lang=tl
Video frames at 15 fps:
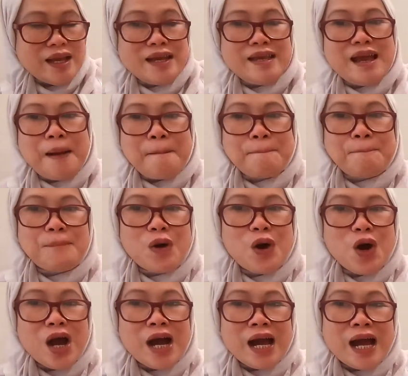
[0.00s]
Yan po
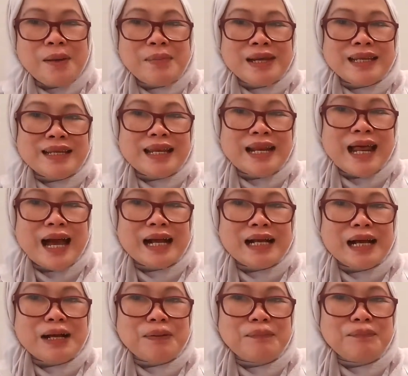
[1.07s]
ang aming
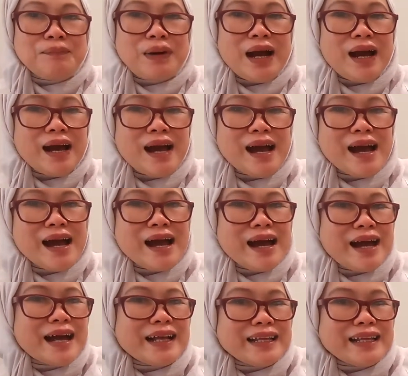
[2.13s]
nilagang baka